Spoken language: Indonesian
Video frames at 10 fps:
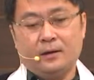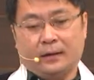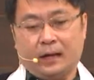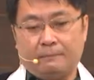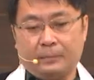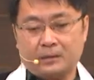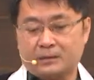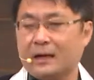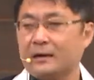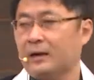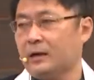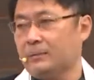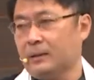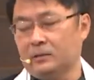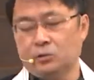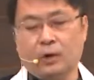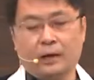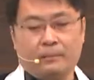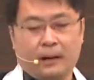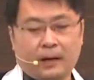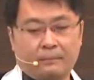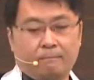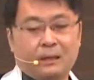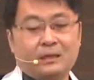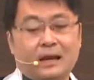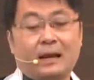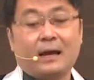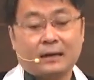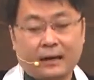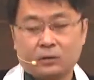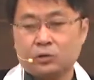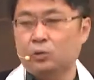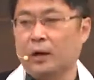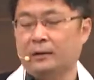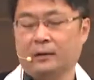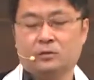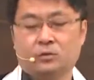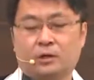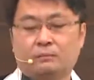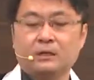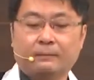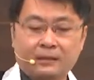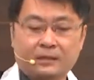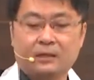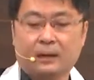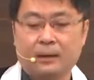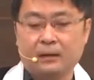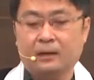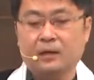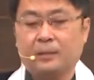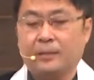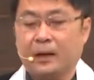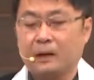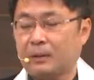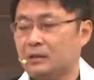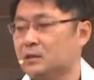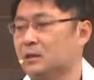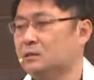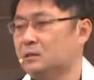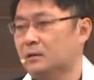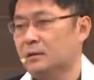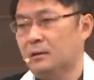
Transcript: nggak percaya kepada Tuhan, bahkan menyalahkan Tuhan dan saudara bisa baca di dalam bagian ini memang kalimatnya sinis sih. Ya.